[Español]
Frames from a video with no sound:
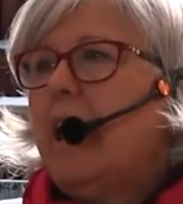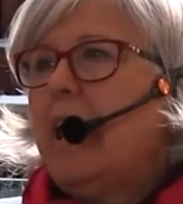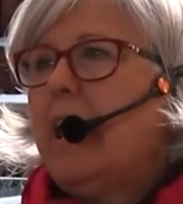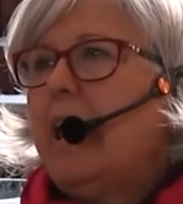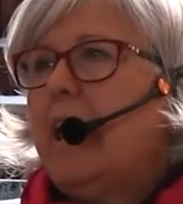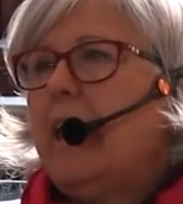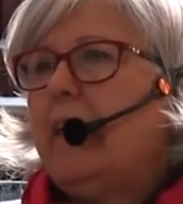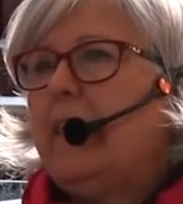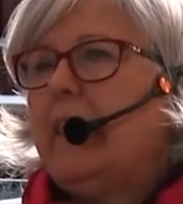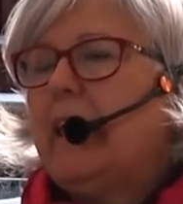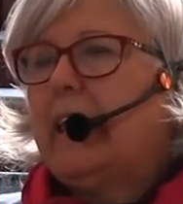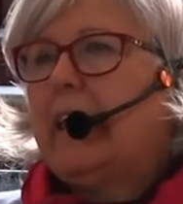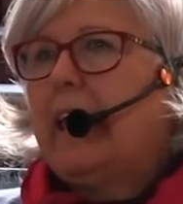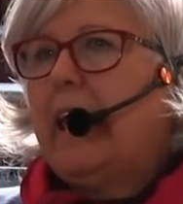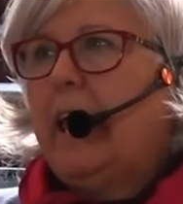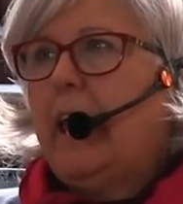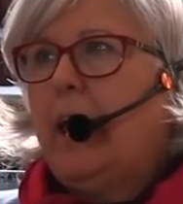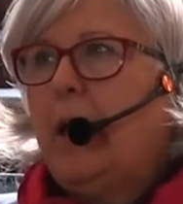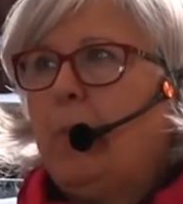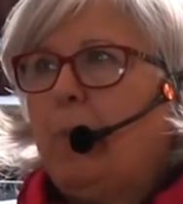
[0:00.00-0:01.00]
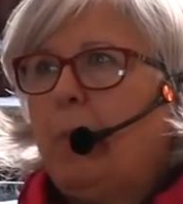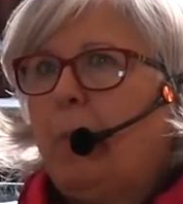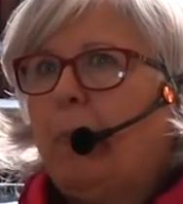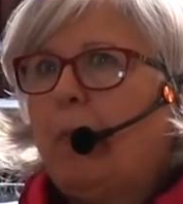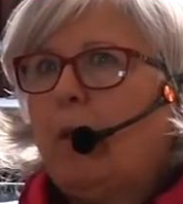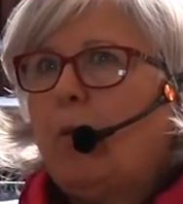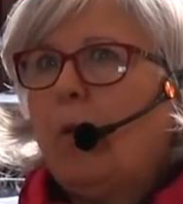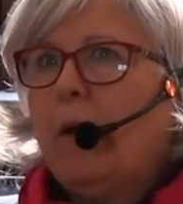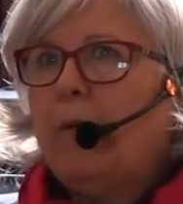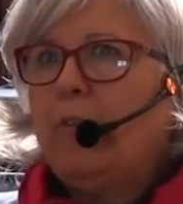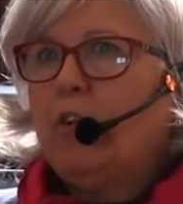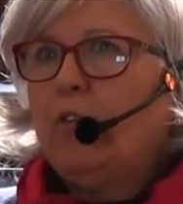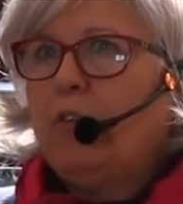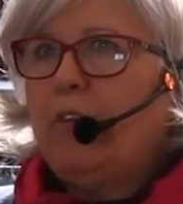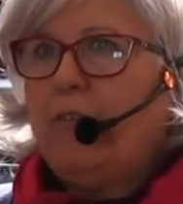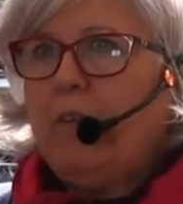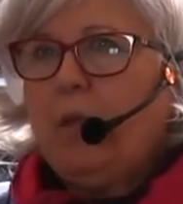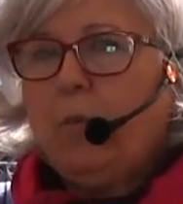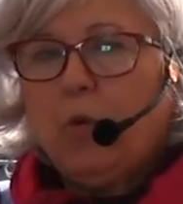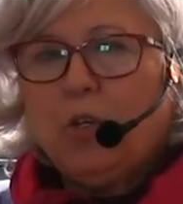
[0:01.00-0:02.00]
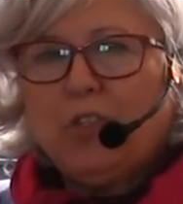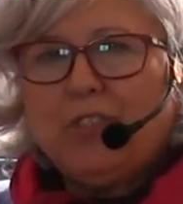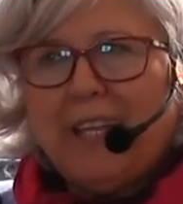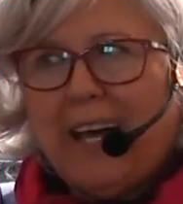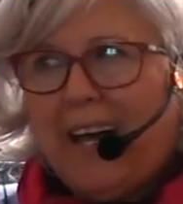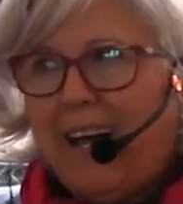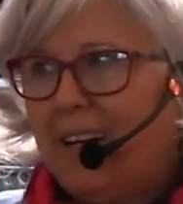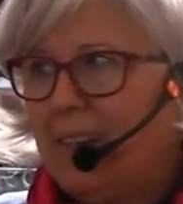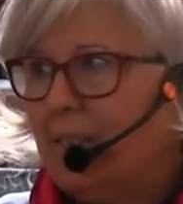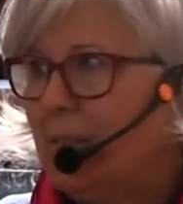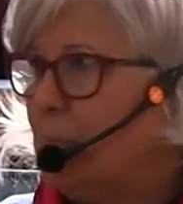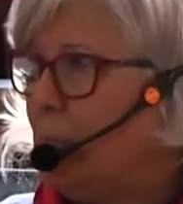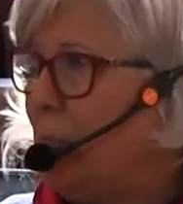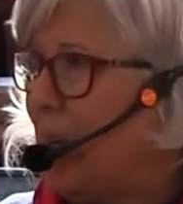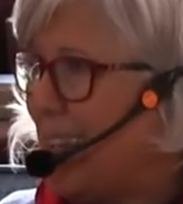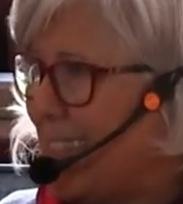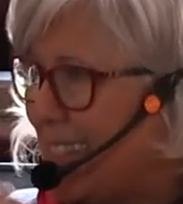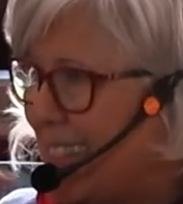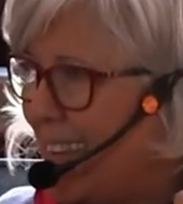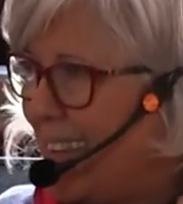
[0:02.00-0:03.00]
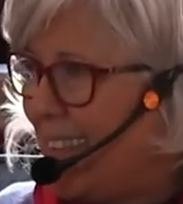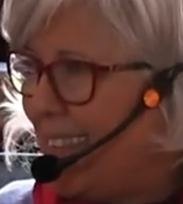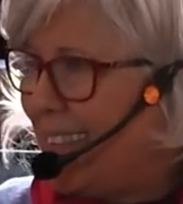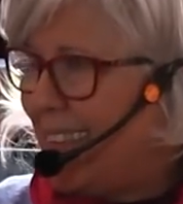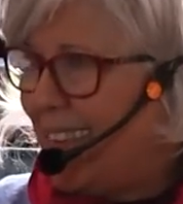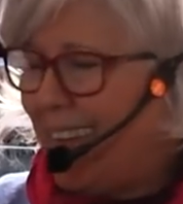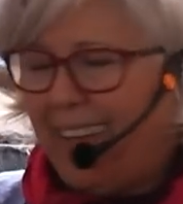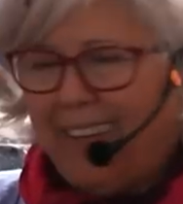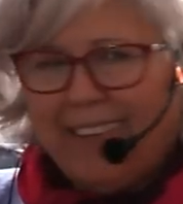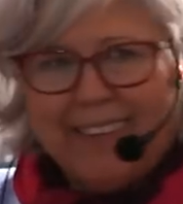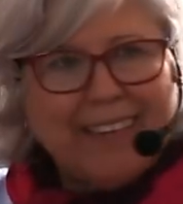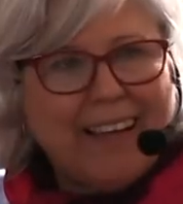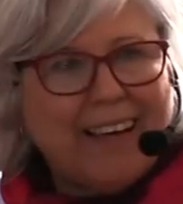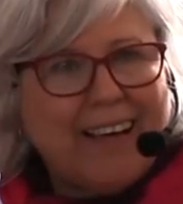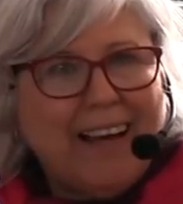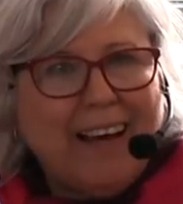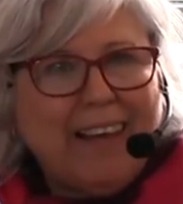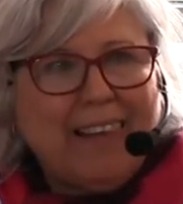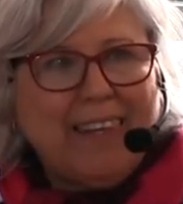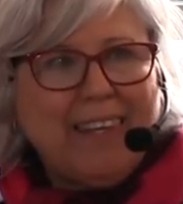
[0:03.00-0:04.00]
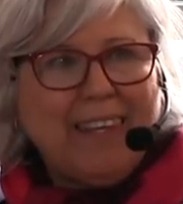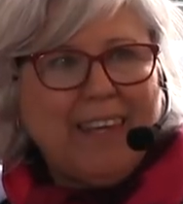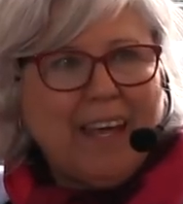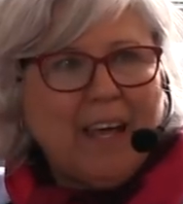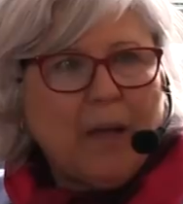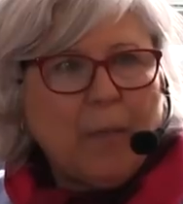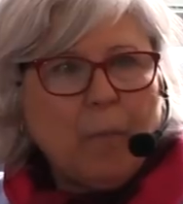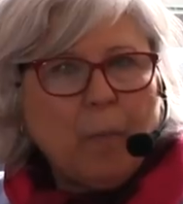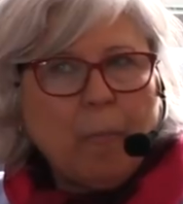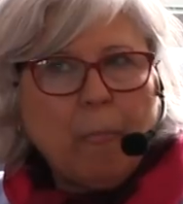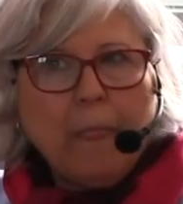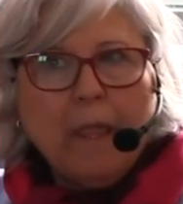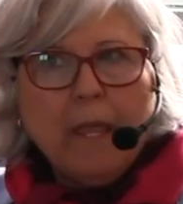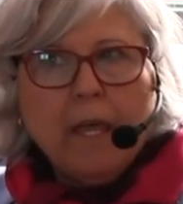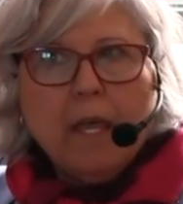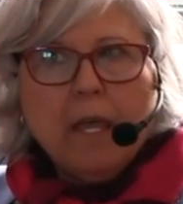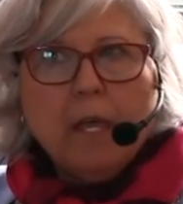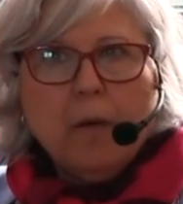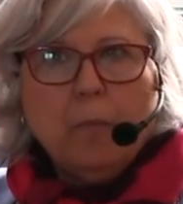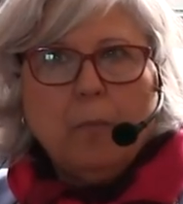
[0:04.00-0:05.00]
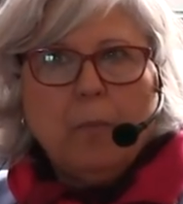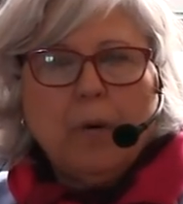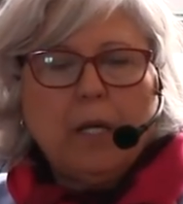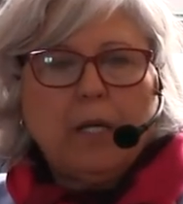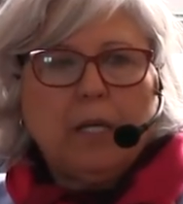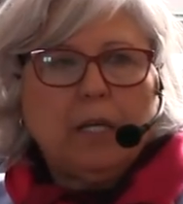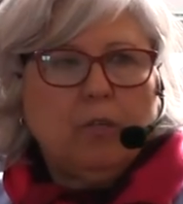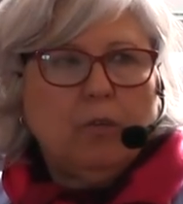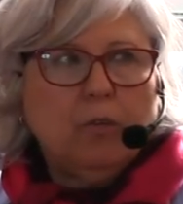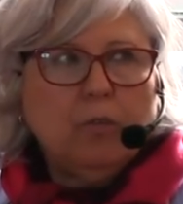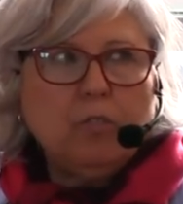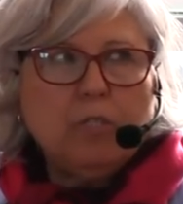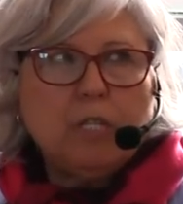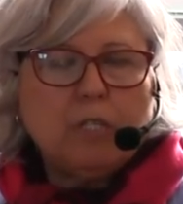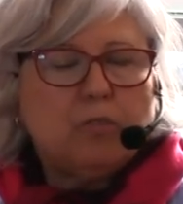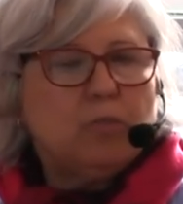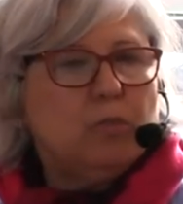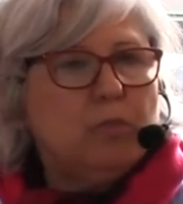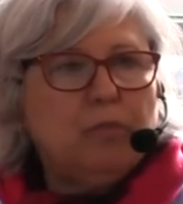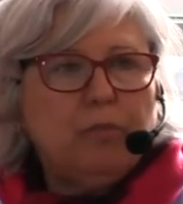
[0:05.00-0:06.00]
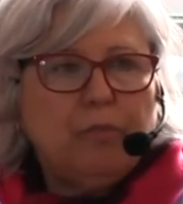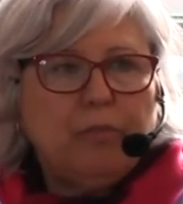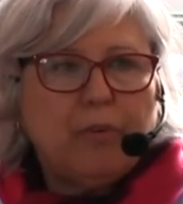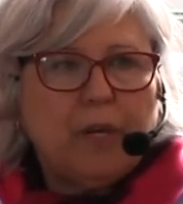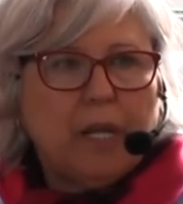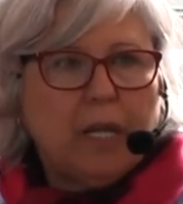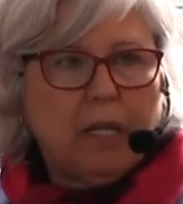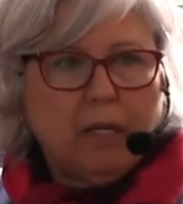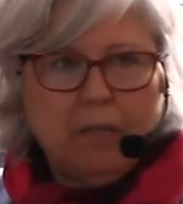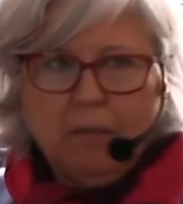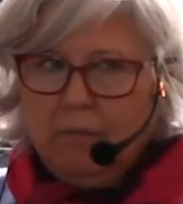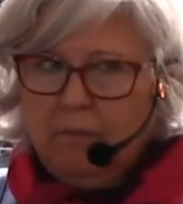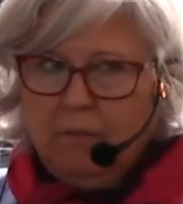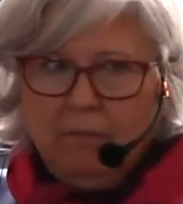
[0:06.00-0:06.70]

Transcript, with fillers: eh, de que cuando vivimos tan presente, tan al día, pues que no se sufre.